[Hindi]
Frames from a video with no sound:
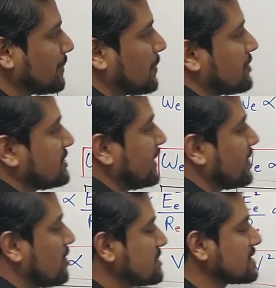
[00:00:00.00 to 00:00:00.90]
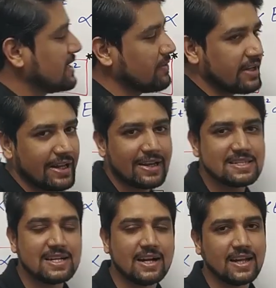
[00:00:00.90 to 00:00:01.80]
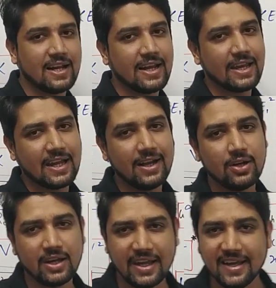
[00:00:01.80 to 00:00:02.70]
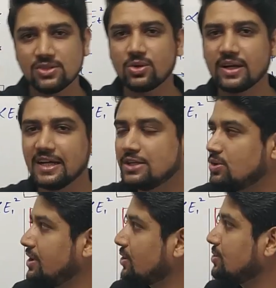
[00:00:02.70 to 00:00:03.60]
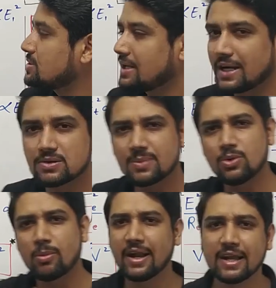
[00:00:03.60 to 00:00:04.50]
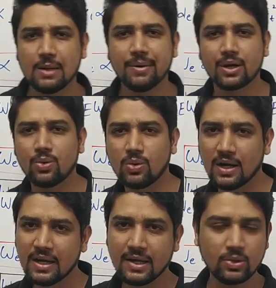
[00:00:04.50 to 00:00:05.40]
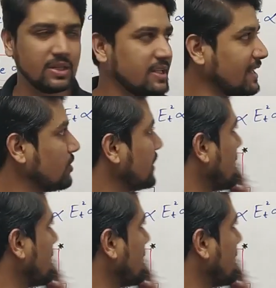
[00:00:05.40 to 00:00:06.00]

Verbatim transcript: प्रोपोर्शनिटी कांस्टेंट वगैरह कैसे हटाना है क्या के एच और के जो इंट्रोड्यूस करना हो सब न्यूमेरिकल में करूंगा तो इतना थ्योरी